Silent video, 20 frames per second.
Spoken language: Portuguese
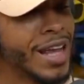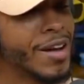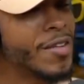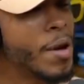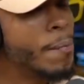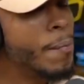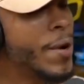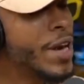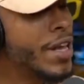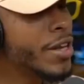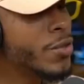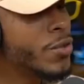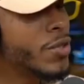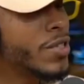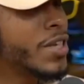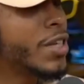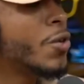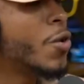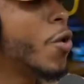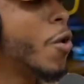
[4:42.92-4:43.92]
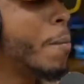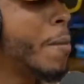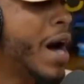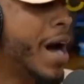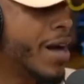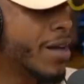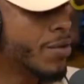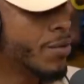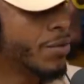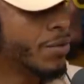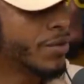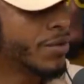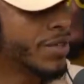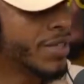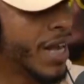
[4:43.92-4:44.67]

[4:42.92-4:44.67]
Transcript: tava preso e sendo roubado,